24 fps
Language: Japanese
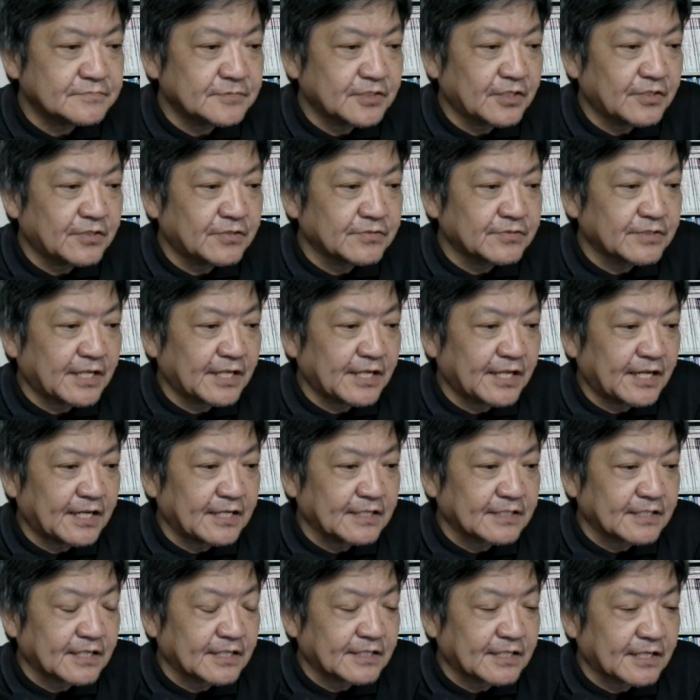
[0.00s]
取材
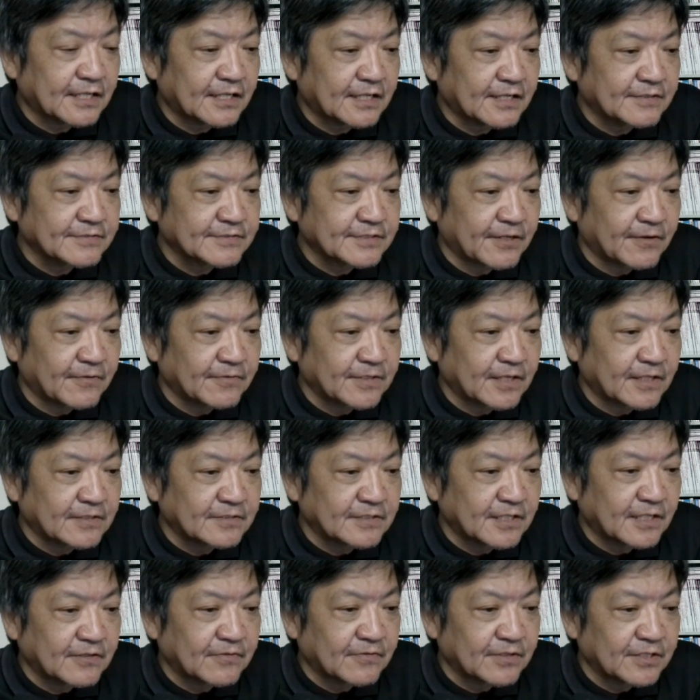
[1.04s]
班が宝塚音
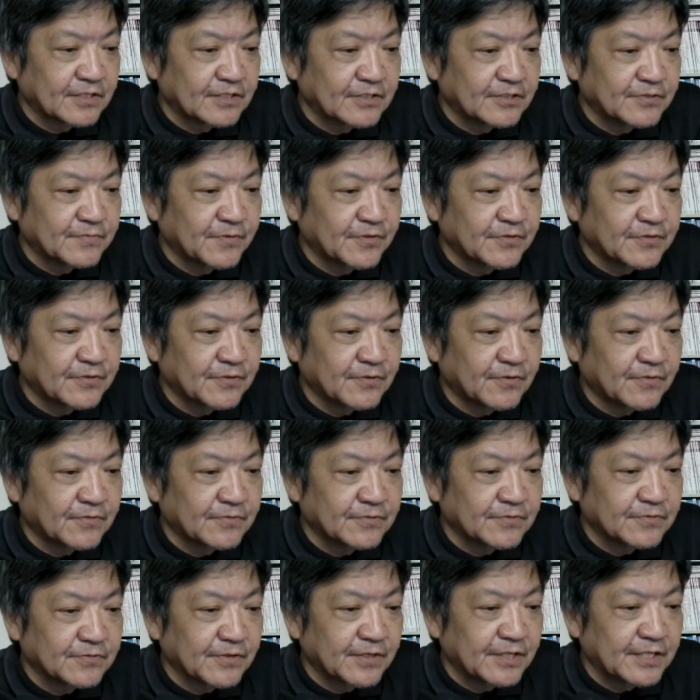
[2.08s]
楽学校に質問状を
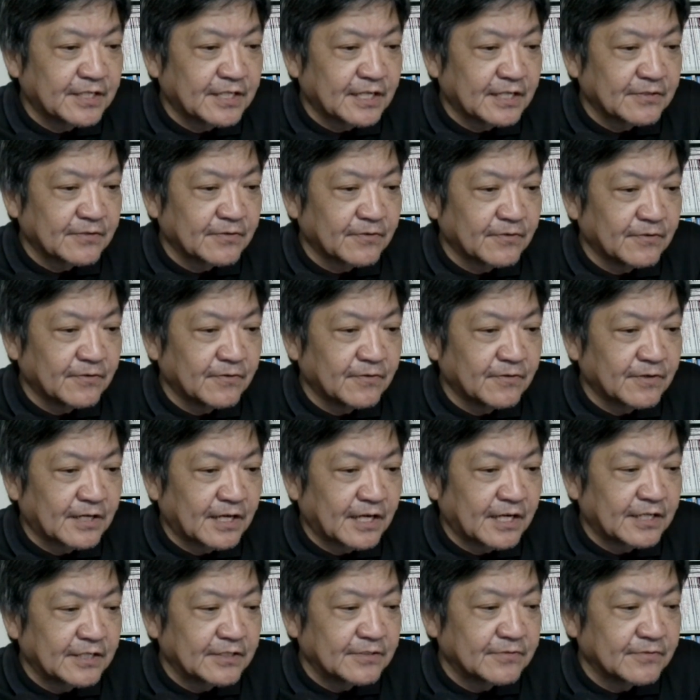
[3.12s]
送ると以下の
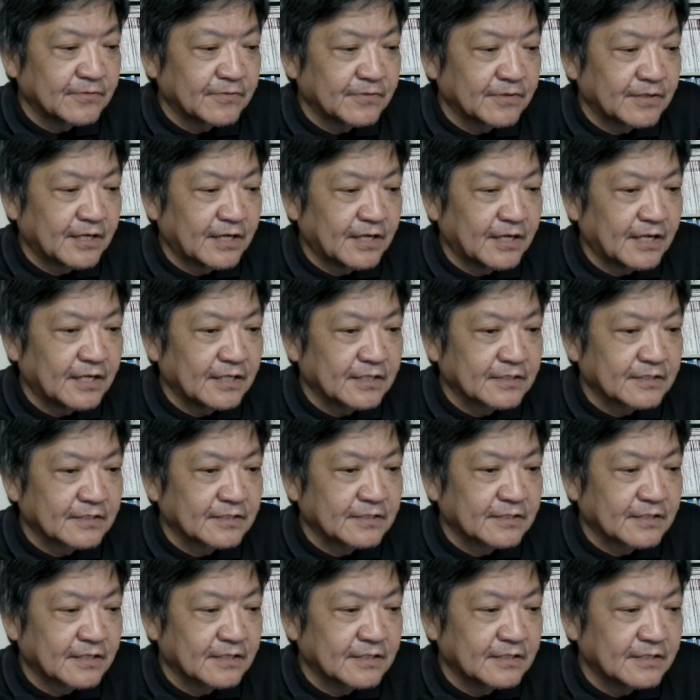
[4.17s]
回答があっ
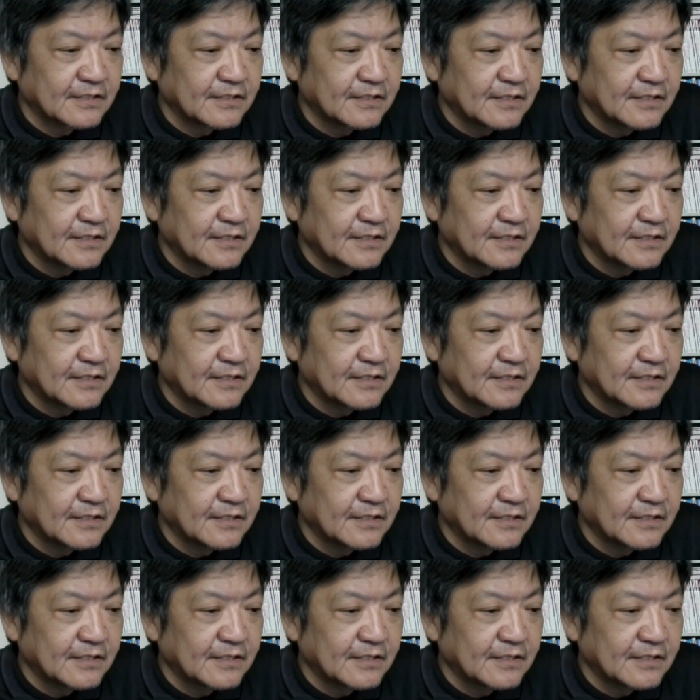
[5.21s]
た。